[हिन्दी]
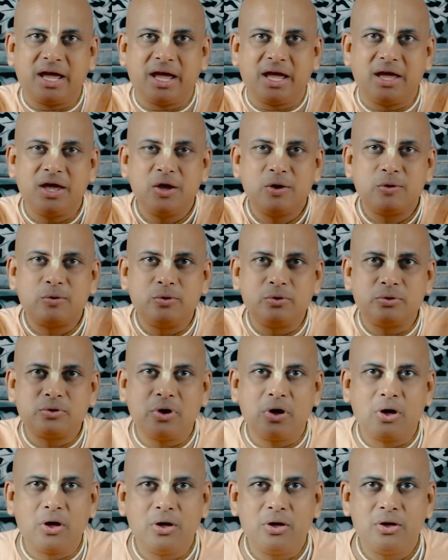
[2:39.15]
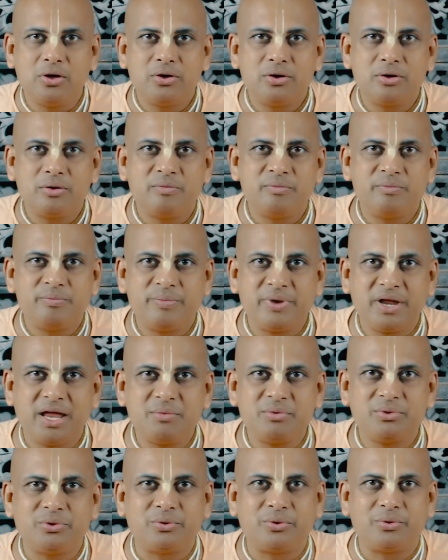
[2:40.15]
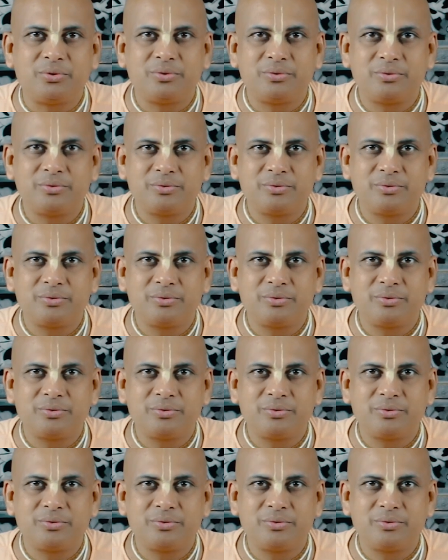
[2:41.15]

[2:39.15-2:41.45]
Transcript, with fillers: हैं उनको प्रेम दो